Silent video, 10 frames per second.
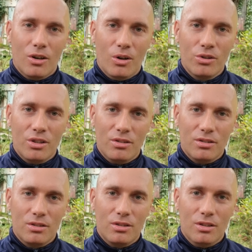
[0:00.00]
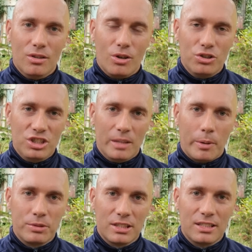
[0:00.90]
on rodzi się
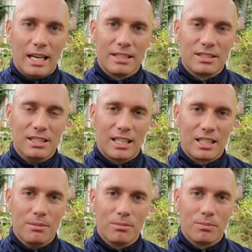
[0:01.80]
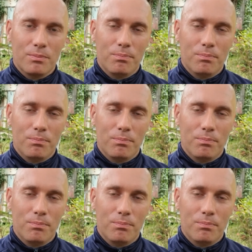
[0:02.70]
poprzez nas i takim